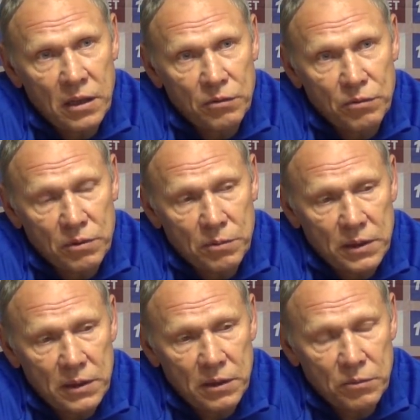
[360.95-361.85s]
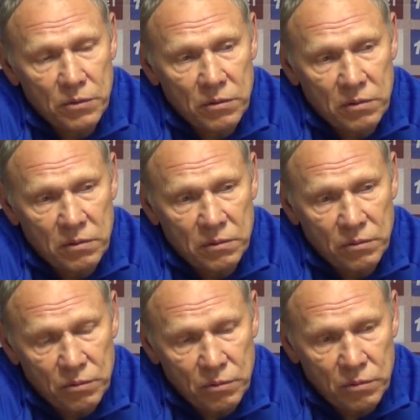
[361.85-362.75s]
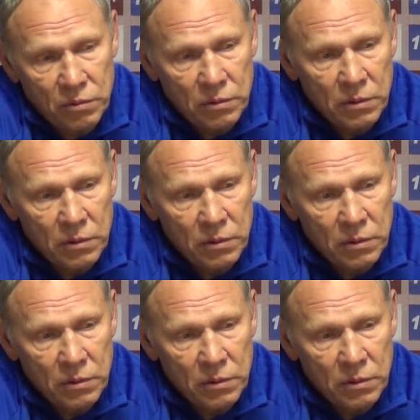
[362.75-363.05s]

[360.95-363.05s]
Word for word: вот, поэтому, ну,